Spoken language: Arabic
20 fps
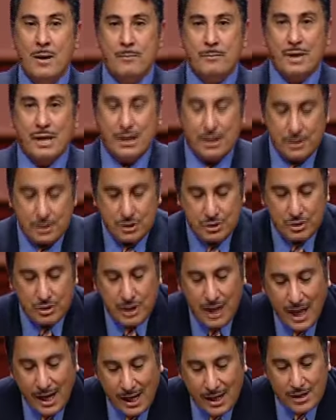لان
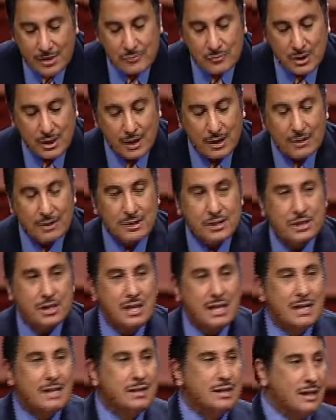النهارده احنا
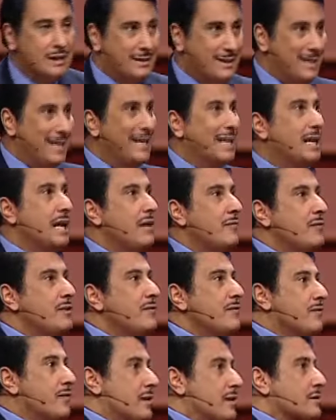هنشوف في
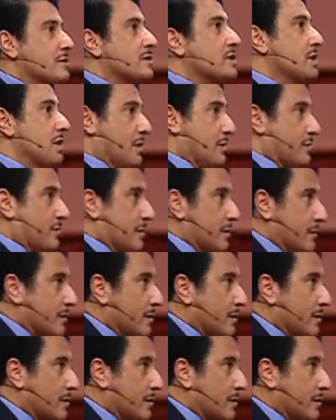السر ال11